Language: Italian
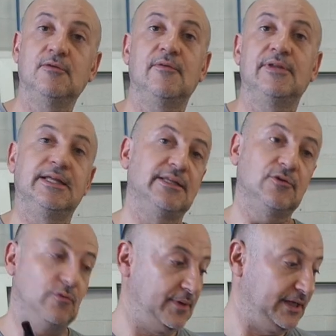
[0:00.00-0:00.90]
come
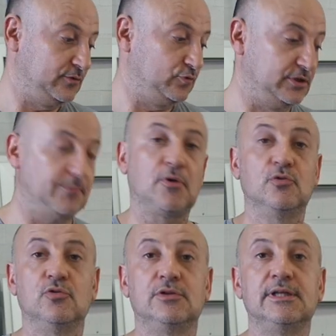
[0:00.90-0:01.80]
vedete, come tutti i
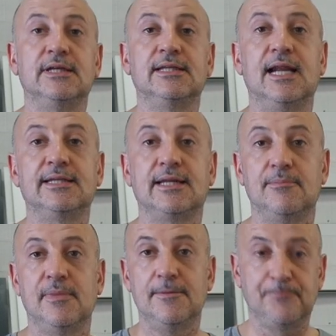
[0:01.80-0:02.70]
prodotti della
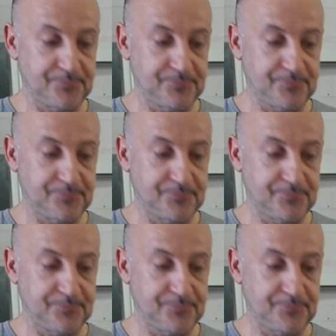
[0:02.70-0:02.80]
Dreamer.